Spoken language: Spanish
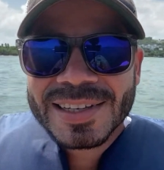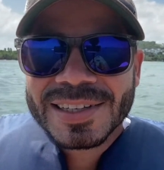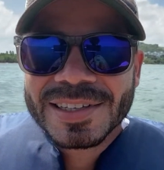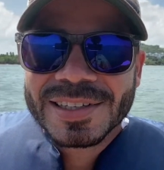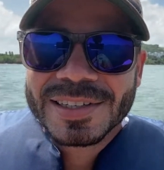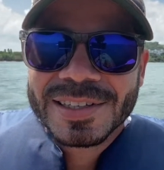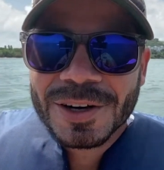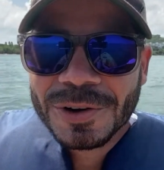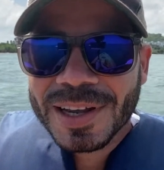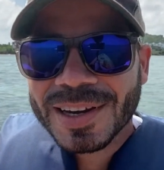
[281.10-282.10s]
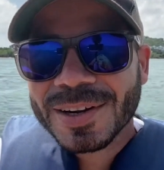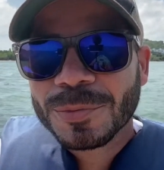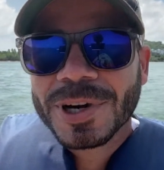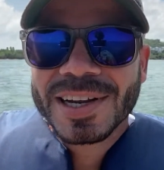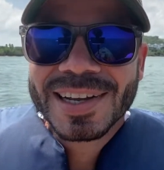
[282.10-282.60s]
y
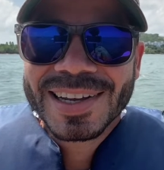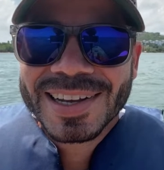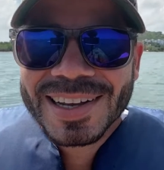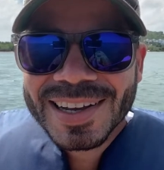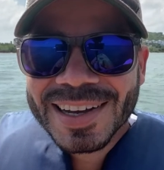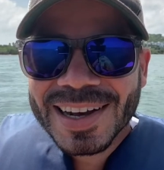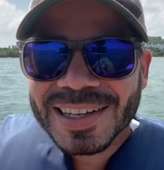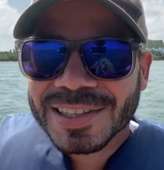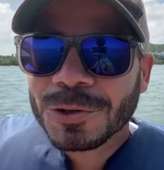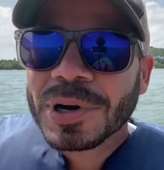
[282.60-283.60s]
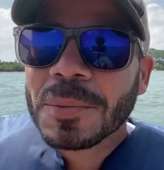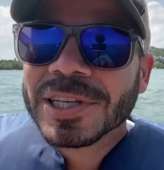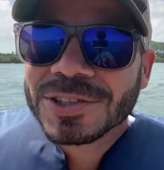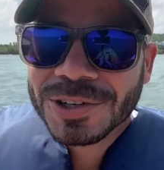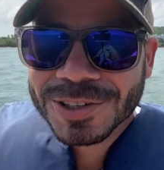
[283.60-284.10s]
aunque pues ha sido una
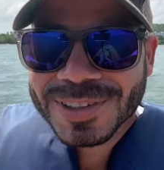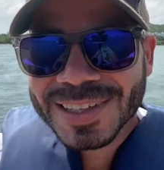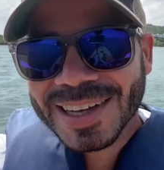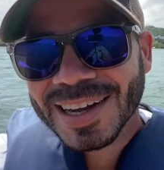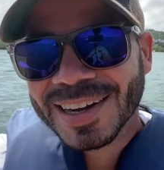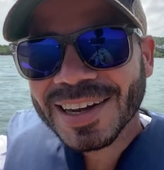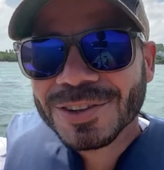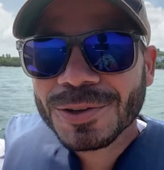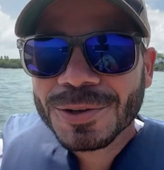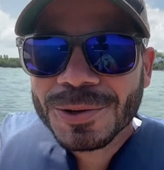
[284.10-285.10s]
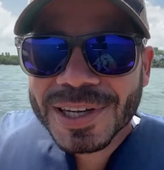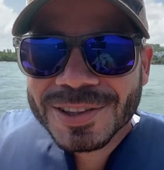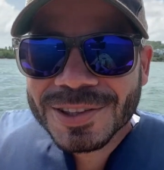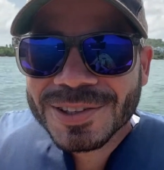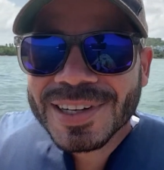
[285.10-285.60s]
misión cargar todo
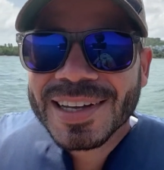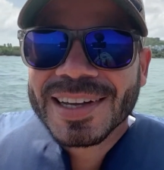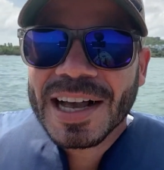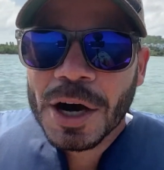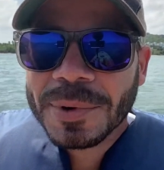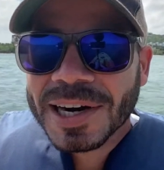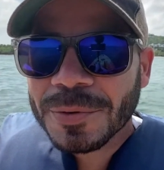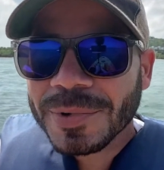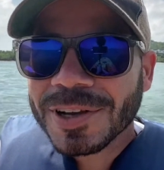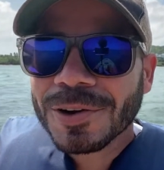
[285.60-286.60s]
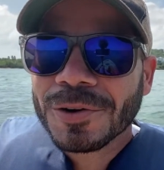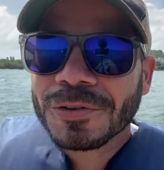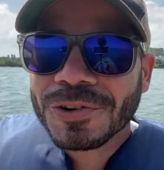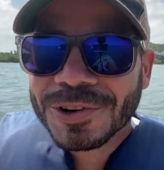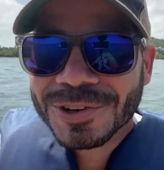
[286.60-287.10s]
esto, cámaras,
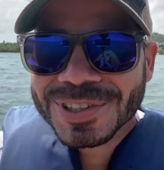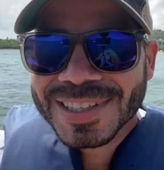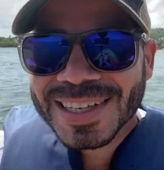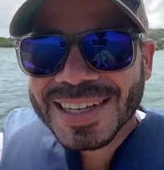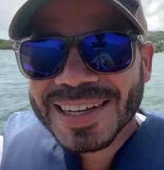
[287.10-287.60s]
micrófonos,